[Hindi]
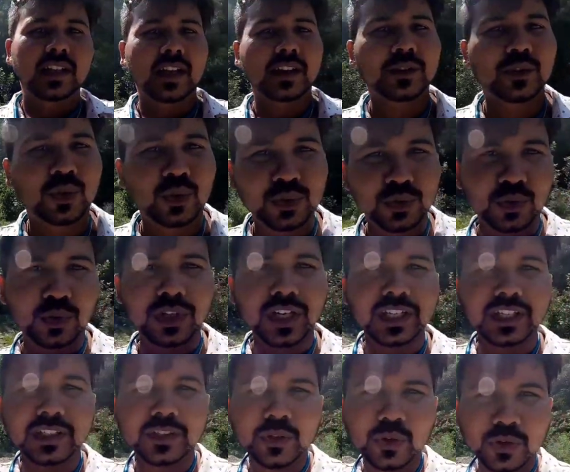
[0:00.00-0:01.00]
यार दोस्तों
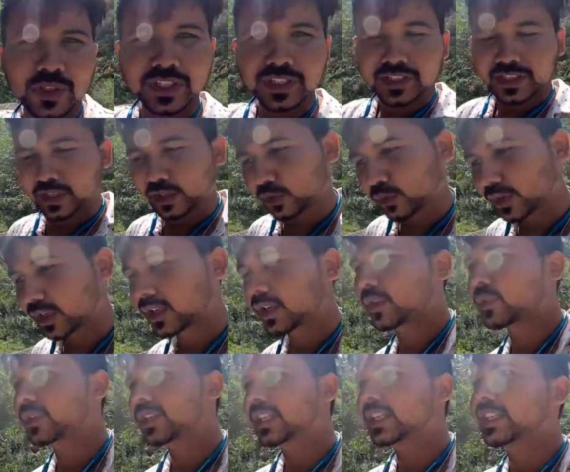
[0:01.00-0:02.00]
कहीं डोनेट करो ना
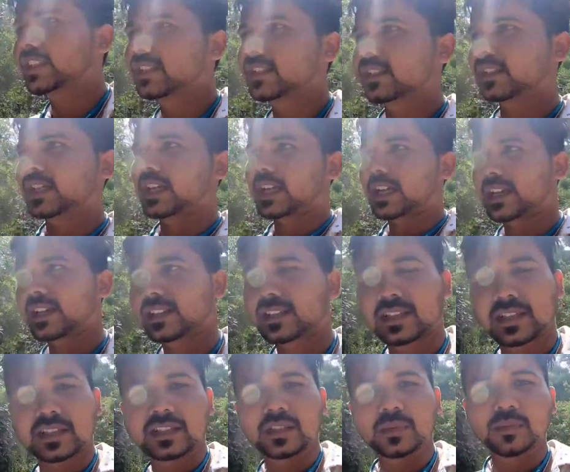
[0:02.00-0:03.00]
करो लेकिन
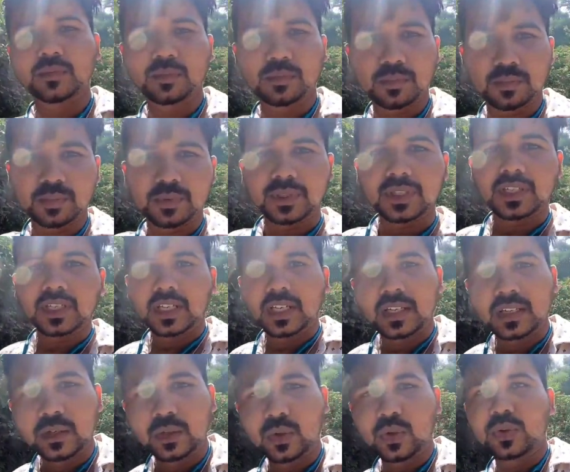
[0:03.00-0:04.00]
ऐसे जब
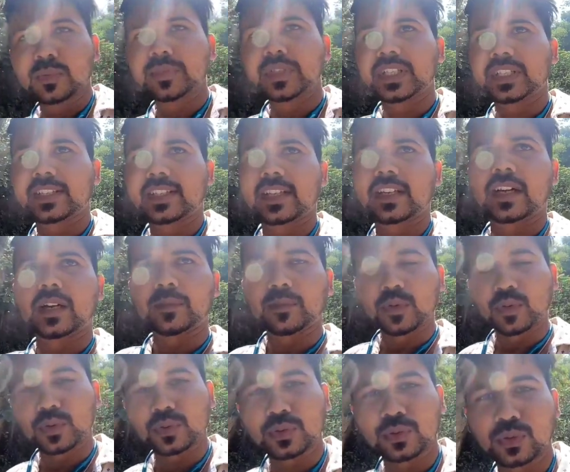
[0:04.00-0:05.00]
लोग मिलते हैं
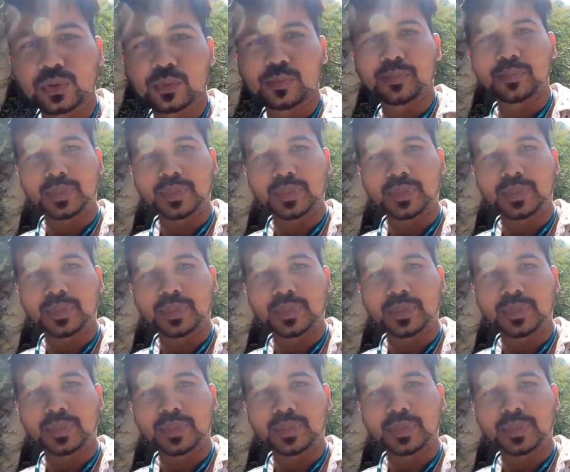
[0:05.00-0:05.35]
आपको तो